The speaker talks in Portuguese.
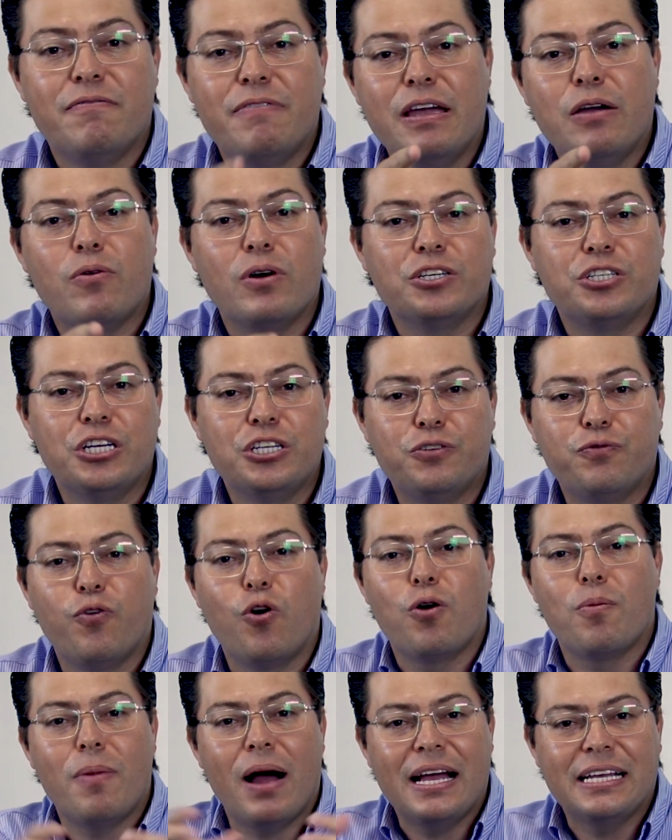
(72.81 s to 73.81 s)
Vem com a gente
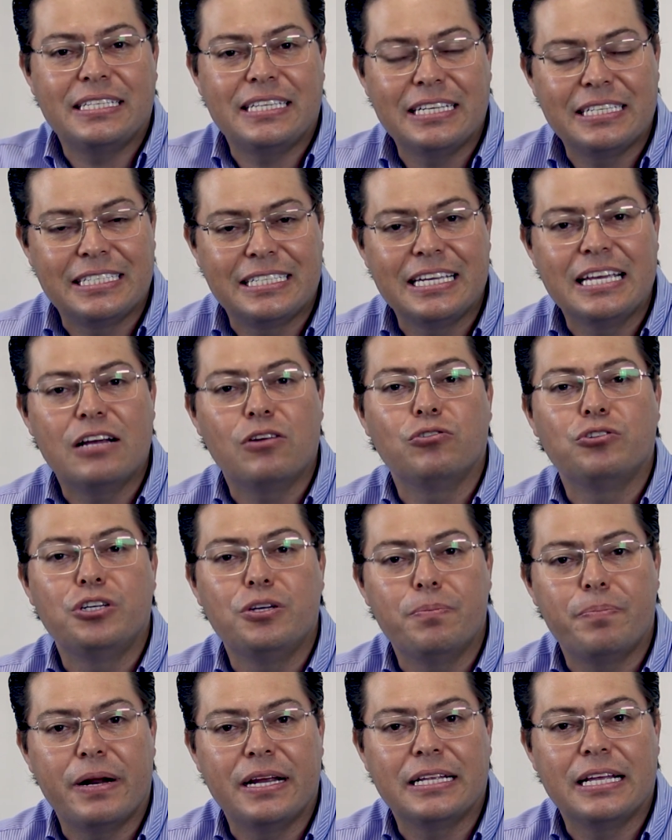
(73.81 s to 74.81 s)
formar esse ciclo
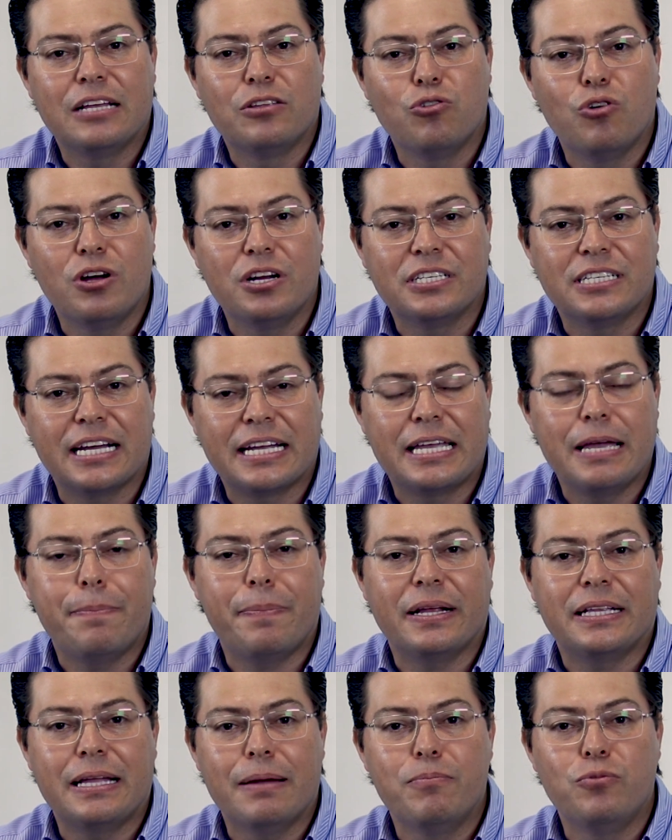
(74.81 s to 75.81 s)
de empreendedores aqui
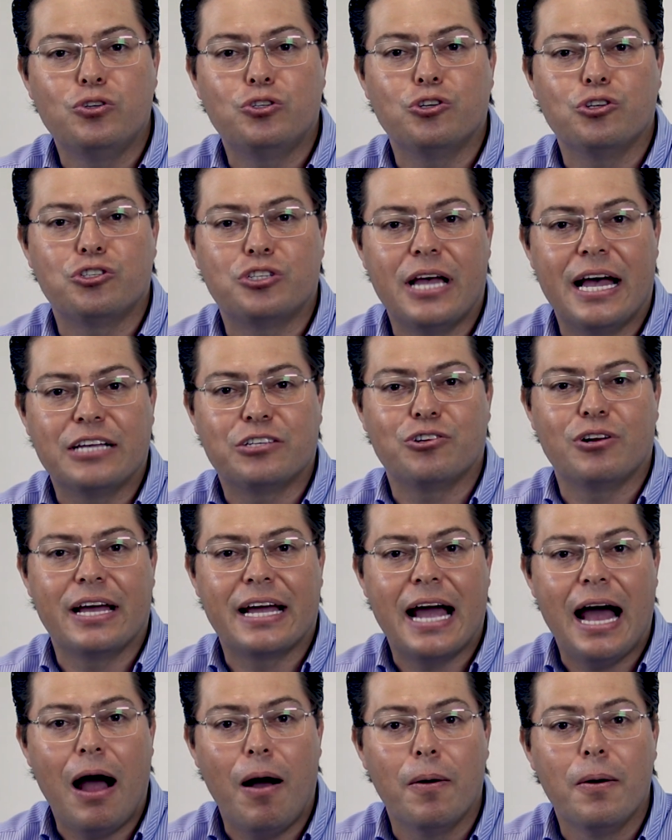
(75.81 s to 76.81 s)
para ter muito sucesso,
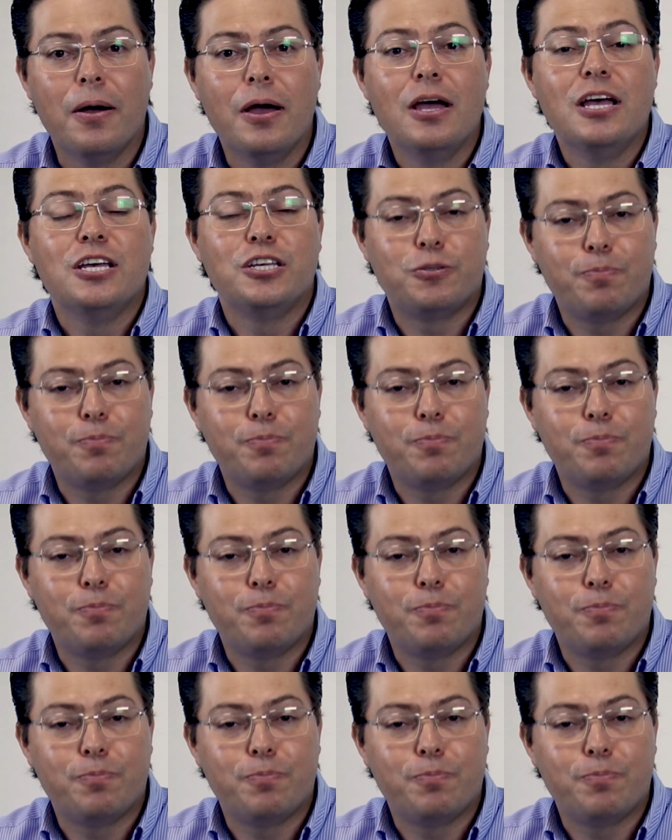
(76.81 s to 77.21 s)
legal?